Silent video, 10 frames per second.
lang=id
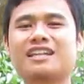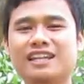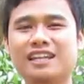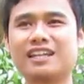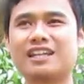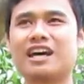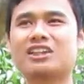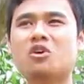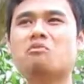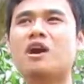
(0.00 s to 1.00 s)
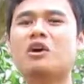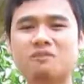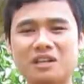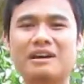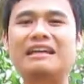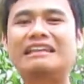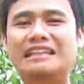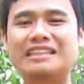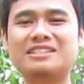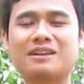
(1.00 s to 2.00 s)
diri dan atau membangun pribadi
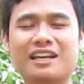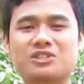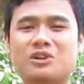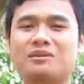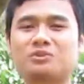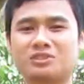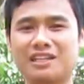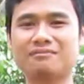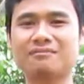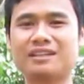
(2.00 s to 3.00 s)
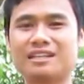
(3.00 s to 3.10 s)
kita sebagai seorang muslim,